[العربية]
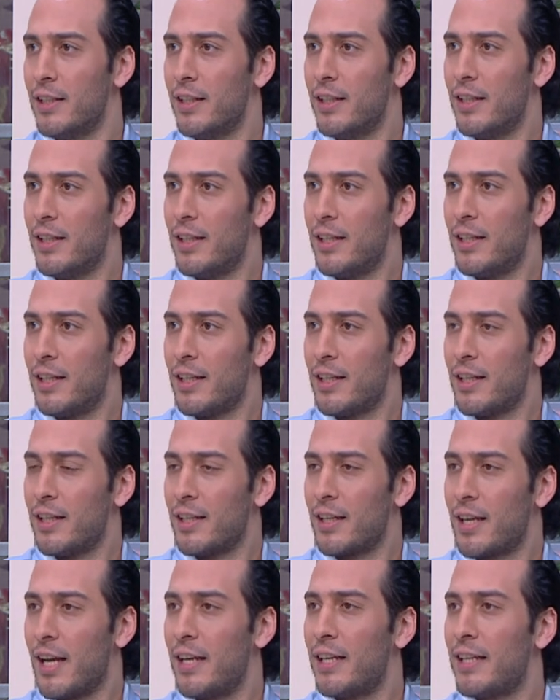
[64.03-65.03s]
نعم
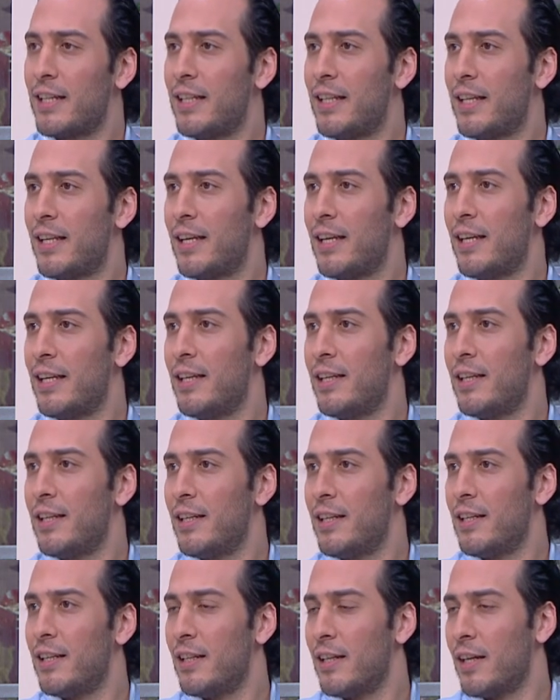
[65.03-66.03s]
كان كثير
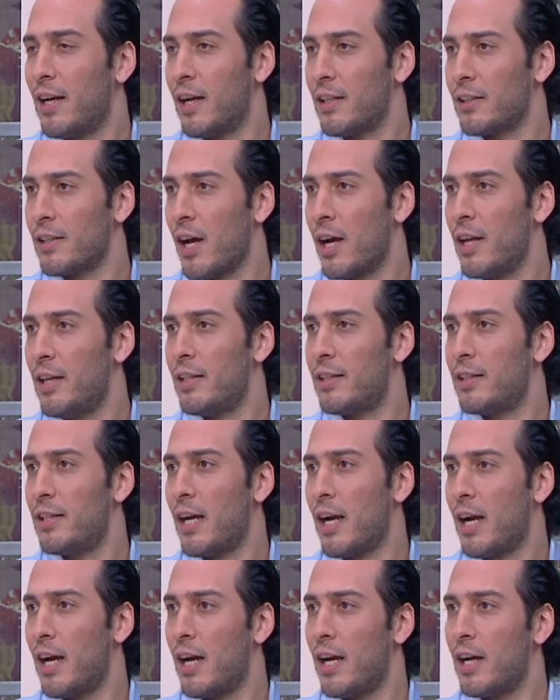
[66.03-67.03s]
اعضاء
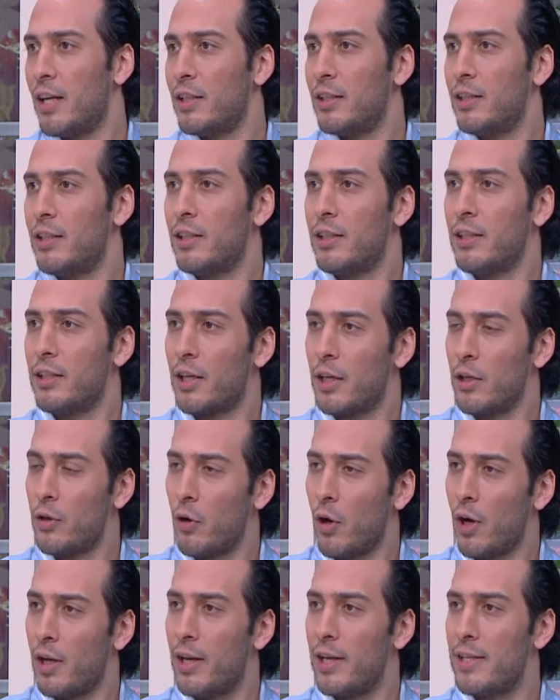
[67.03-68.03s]
الاتحاد
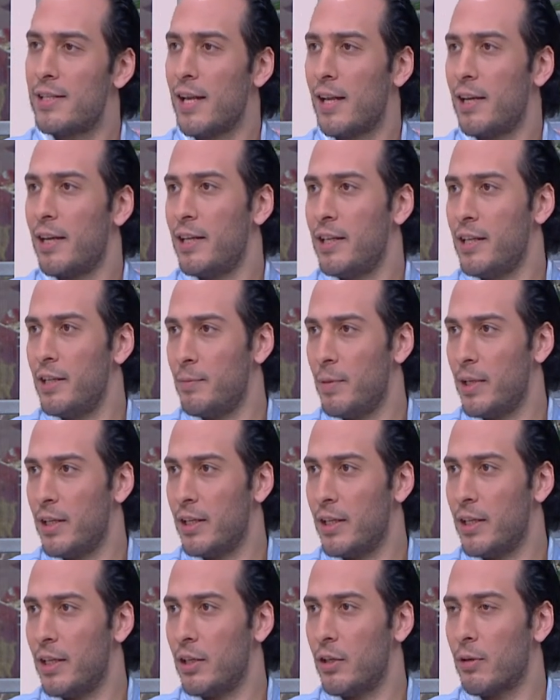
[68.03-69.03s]
يرنوا علي زعلانين
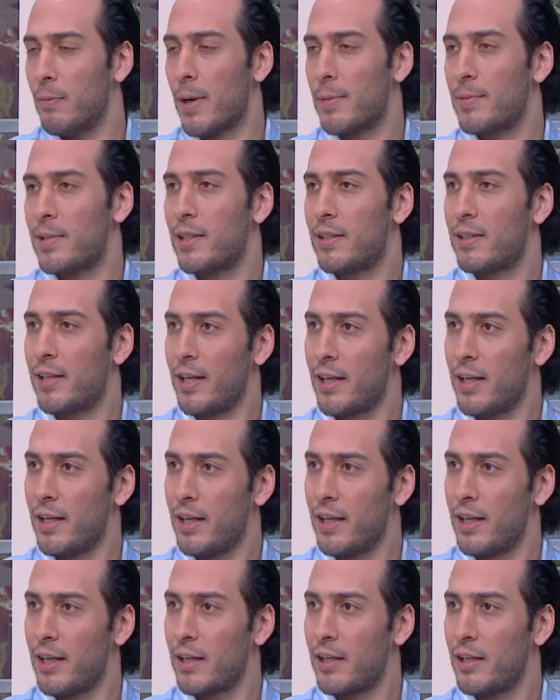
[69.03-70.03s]
مني انه ما بصير تحكي
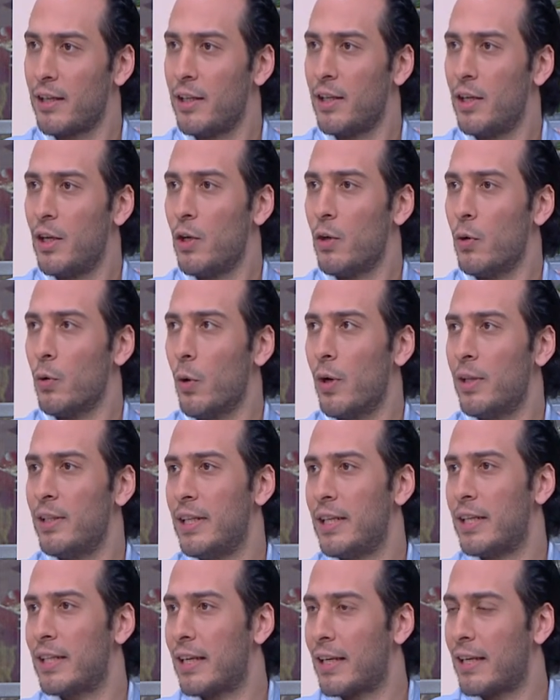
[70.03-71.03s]
هيك
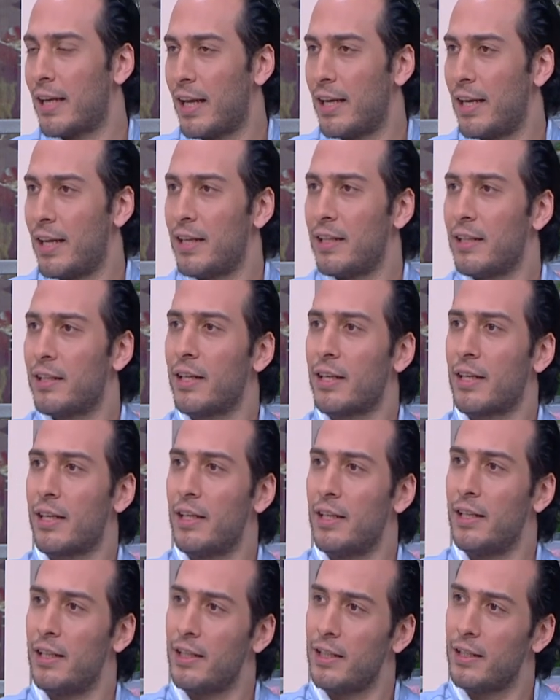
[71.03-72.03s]
وانديه ترن علي تحكي
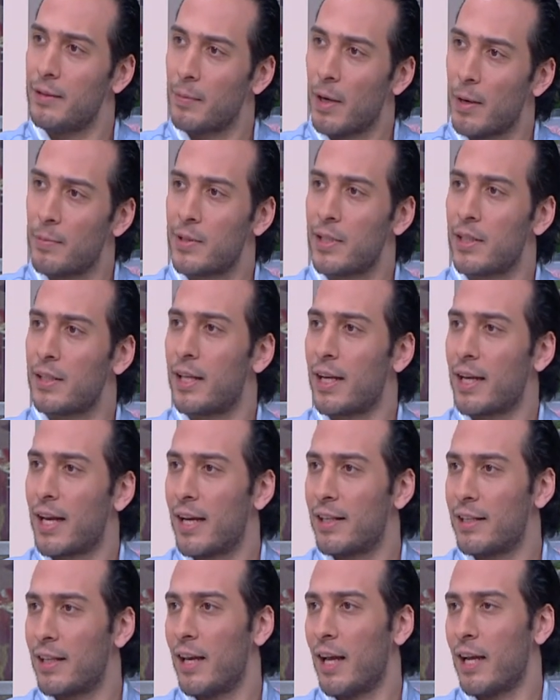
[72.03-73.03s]
لي ما بصير تحكي
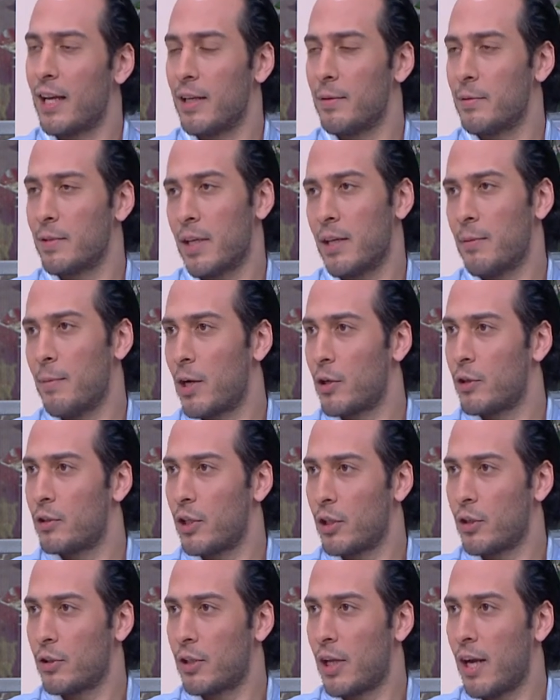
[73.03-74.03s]
هذا الحكي بس انا ما كنت
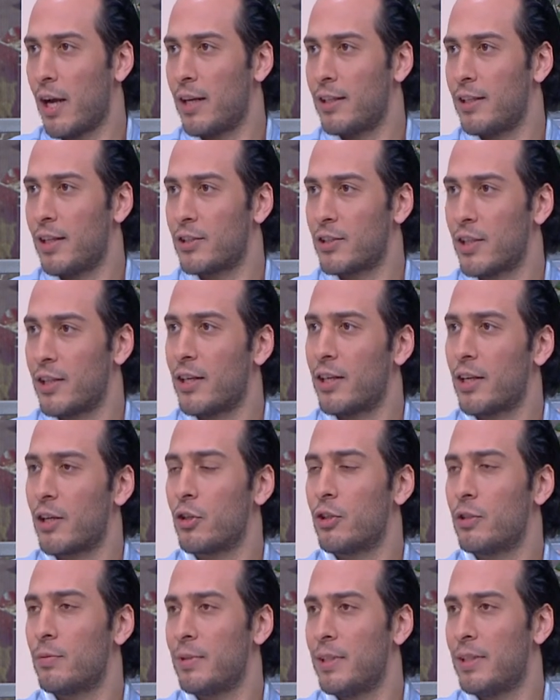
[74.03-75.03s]
ارد على حدا عشان انا
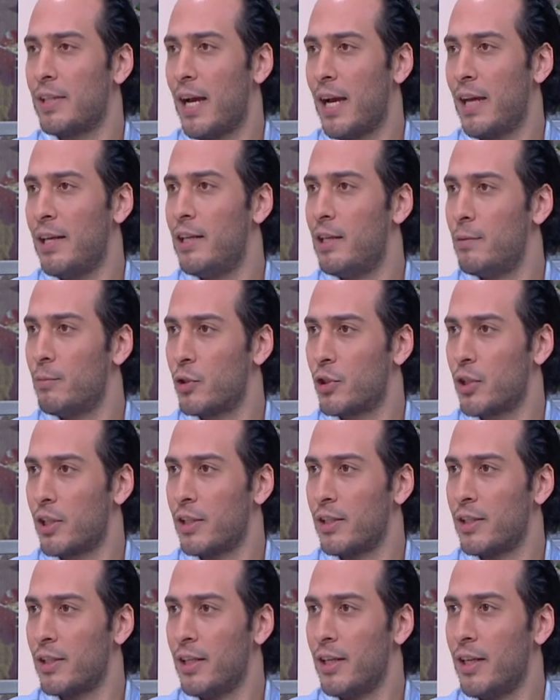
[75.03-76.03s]
كنت بدي احل
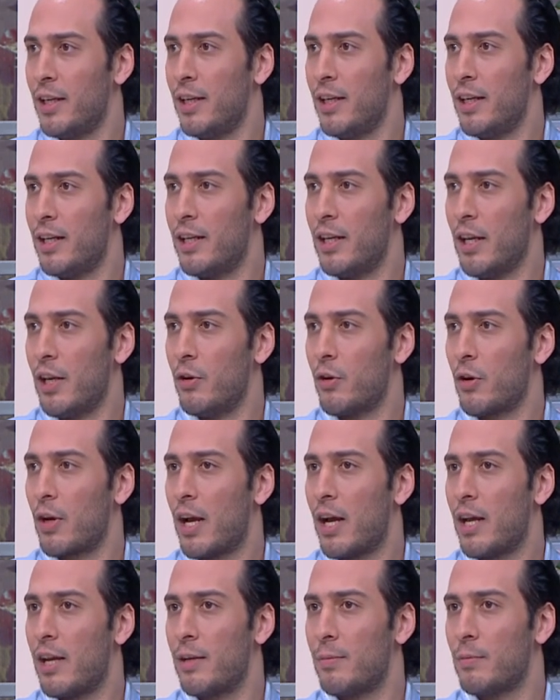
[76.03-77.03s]
المشكله لانه
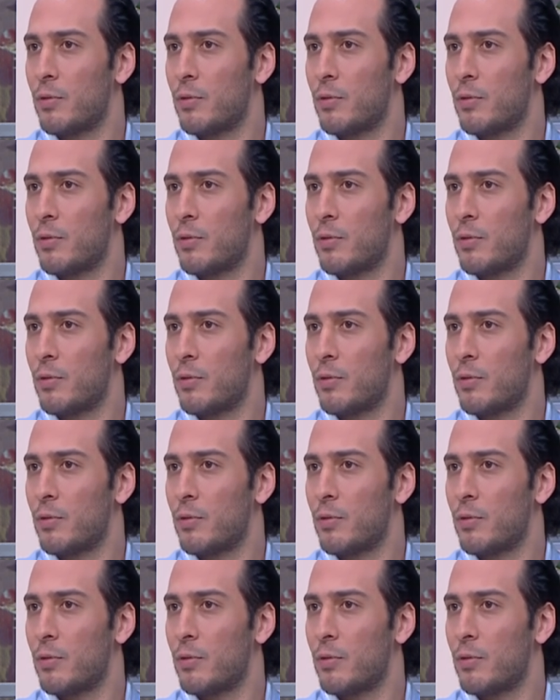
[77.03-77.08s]
كان